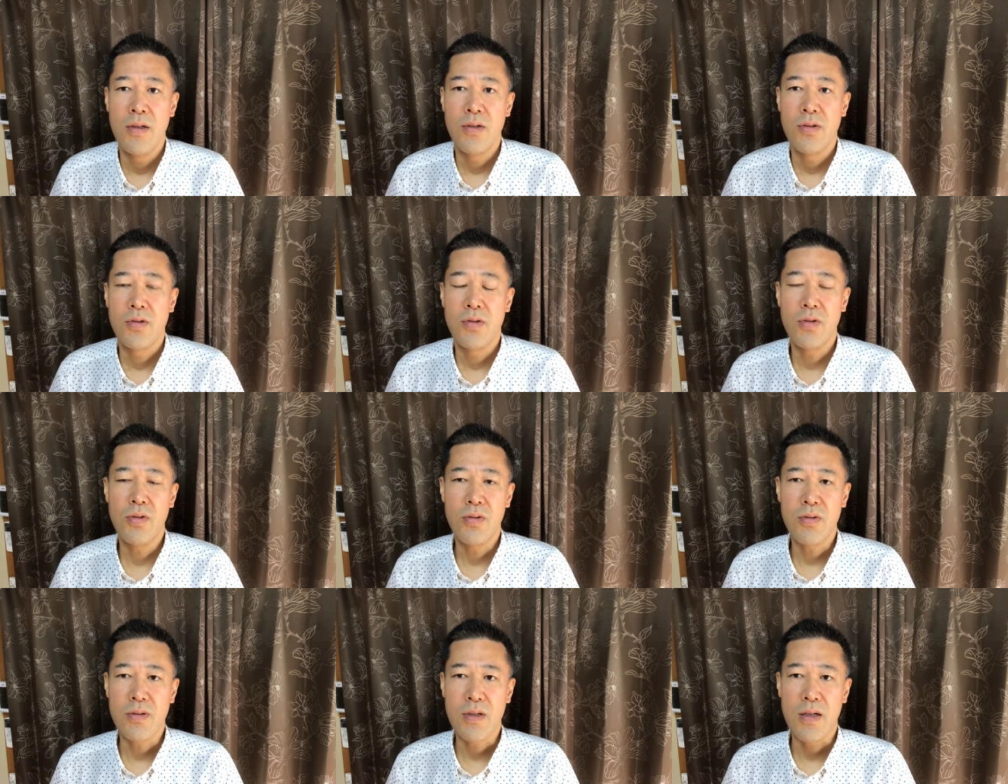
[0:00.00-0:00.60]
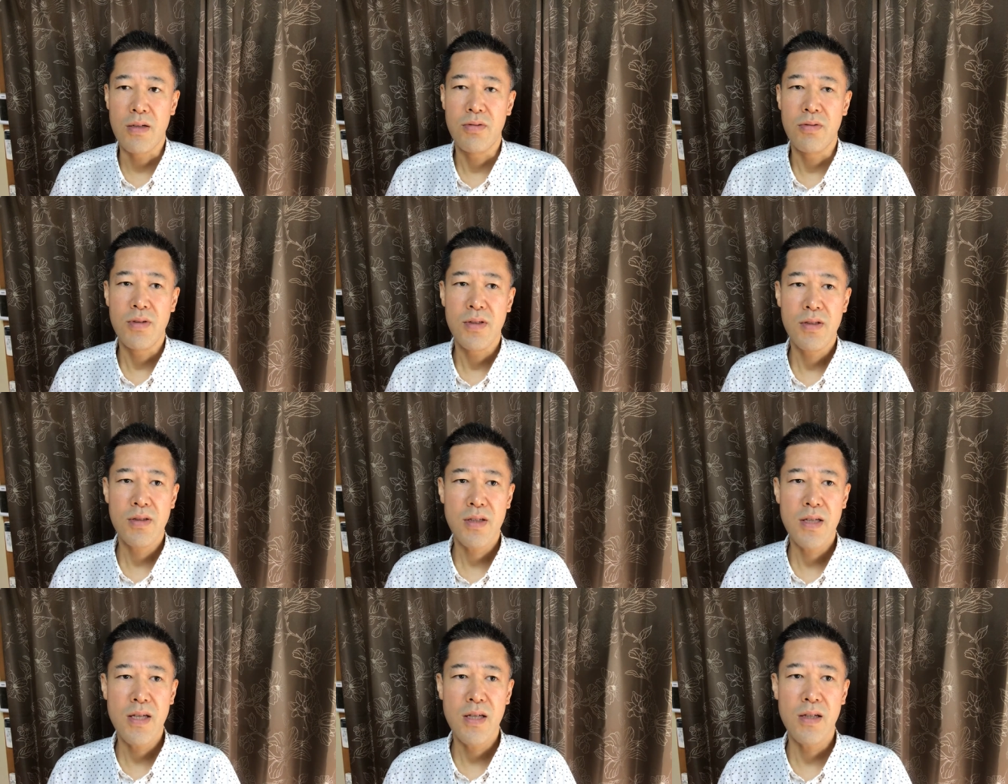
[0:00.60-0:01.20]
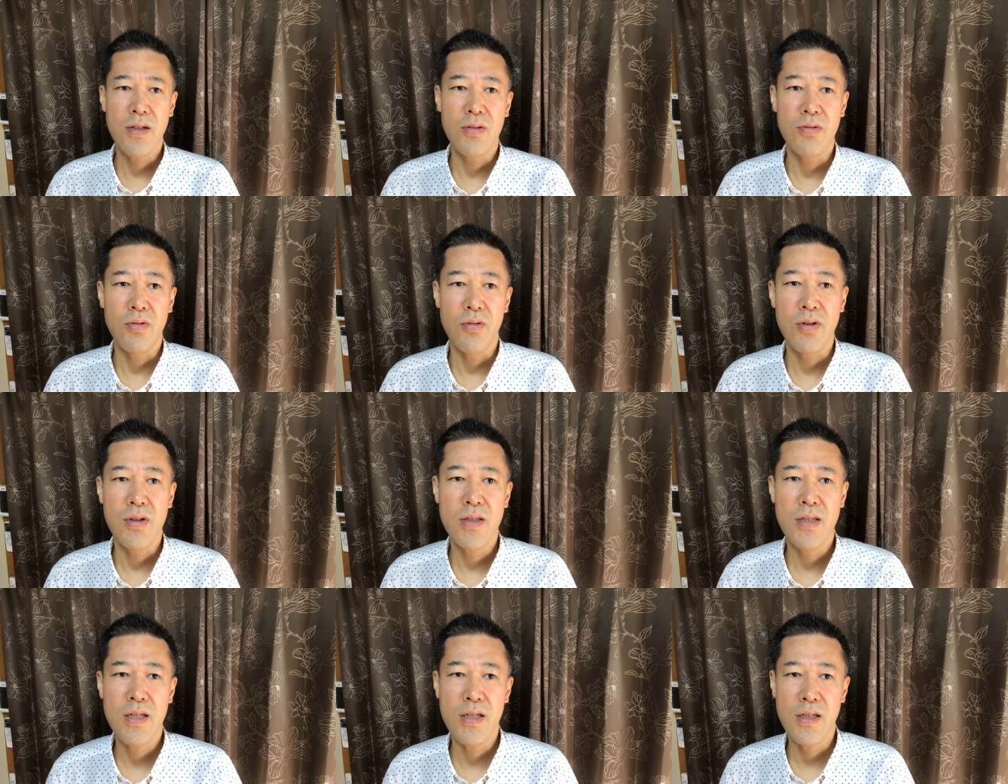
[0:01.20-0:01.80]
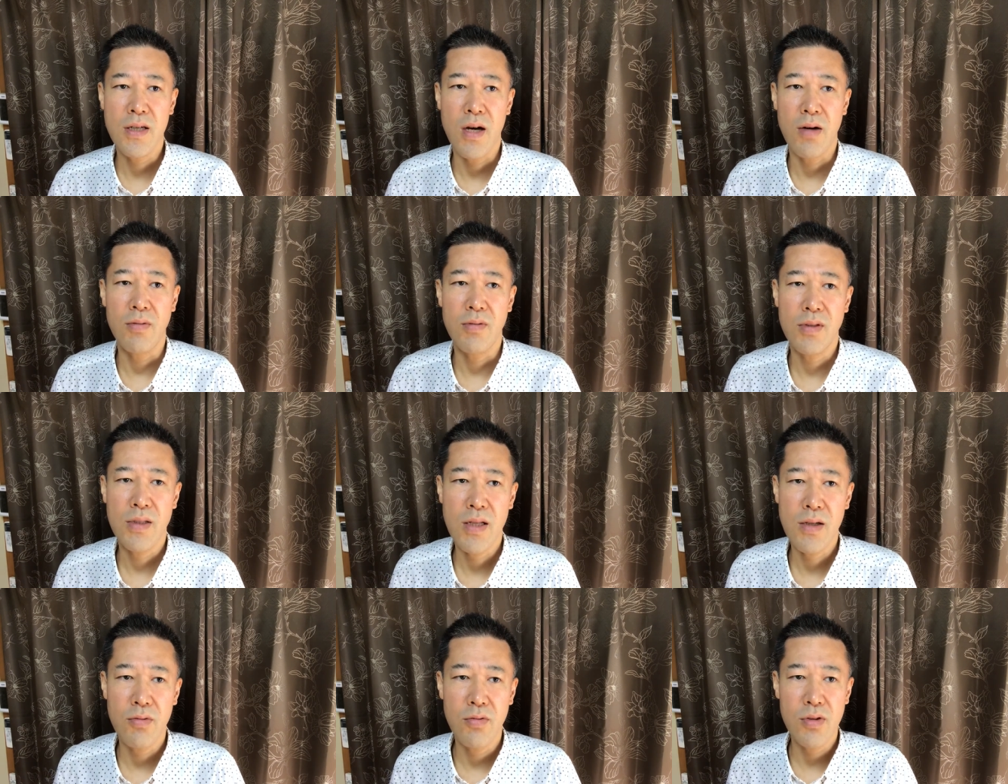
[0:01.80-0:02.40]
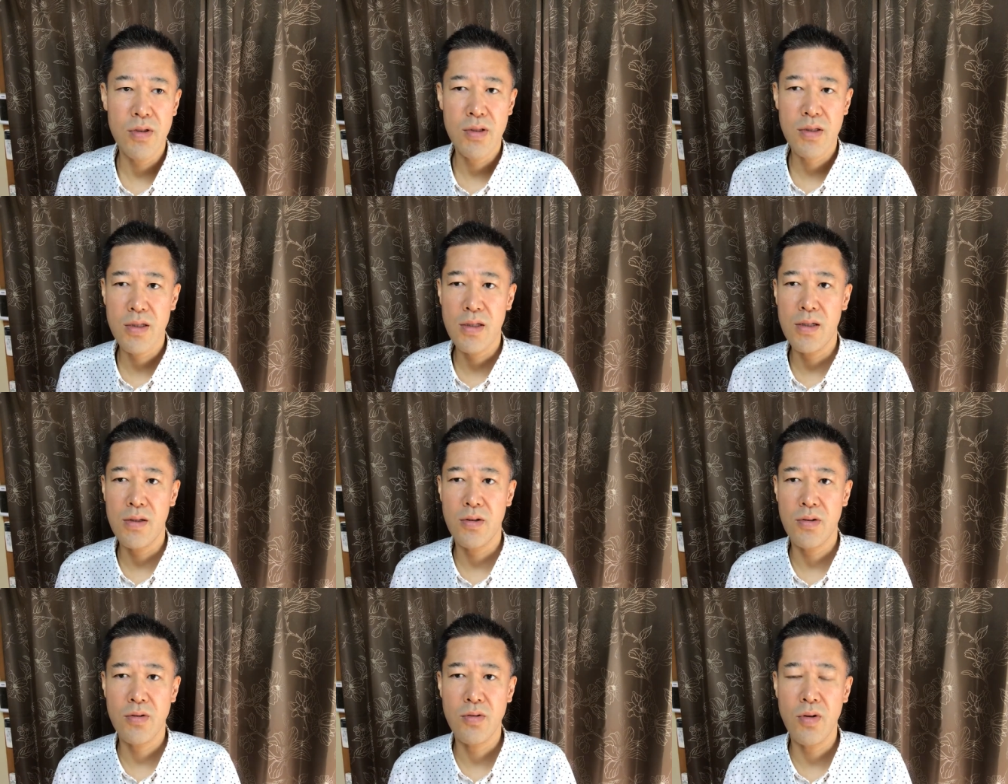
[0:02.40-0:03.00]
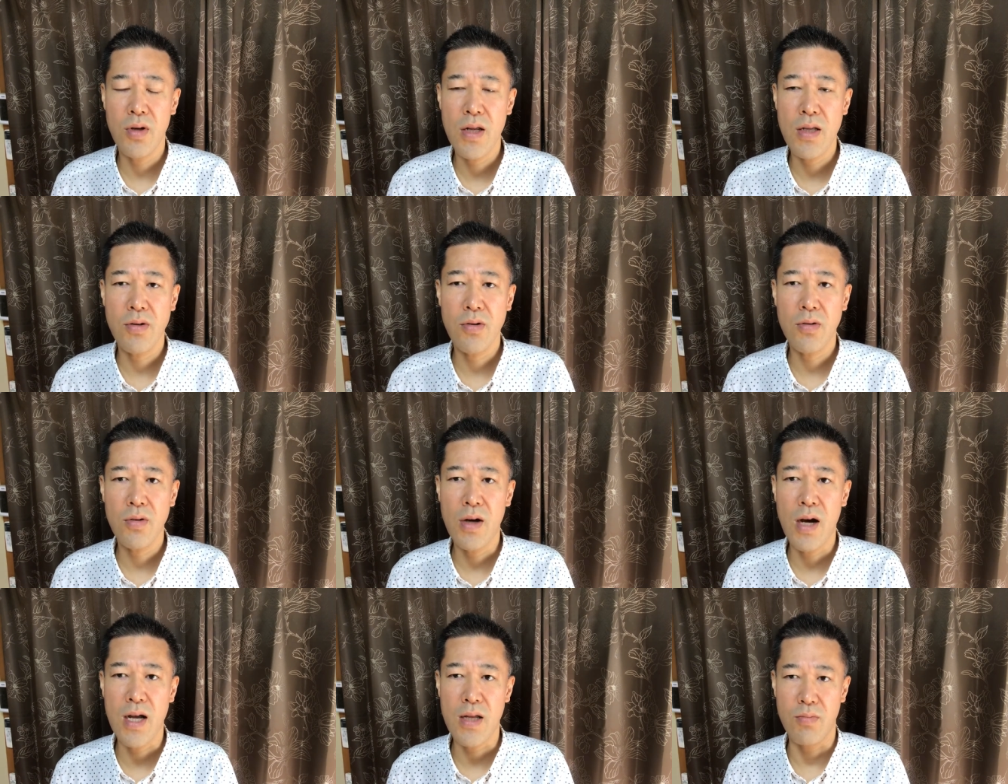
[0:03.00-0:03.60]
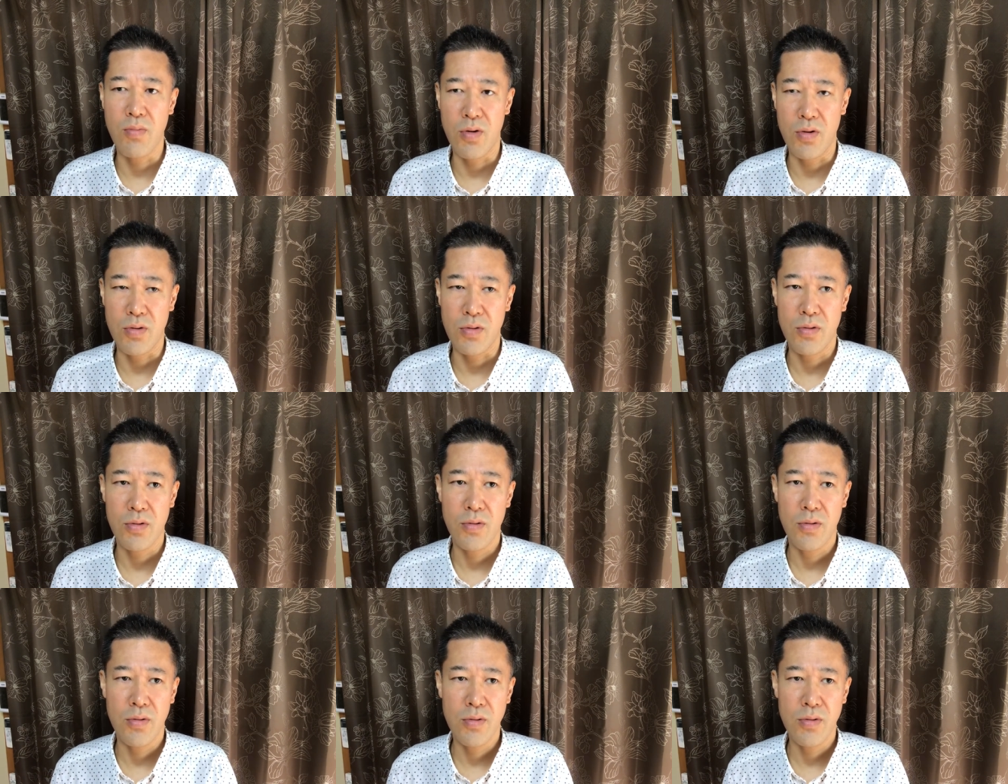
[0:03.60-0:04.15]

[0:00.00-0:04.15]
そうかウイスキーおいしいんや思って、ウイスキーストレートとハイボール、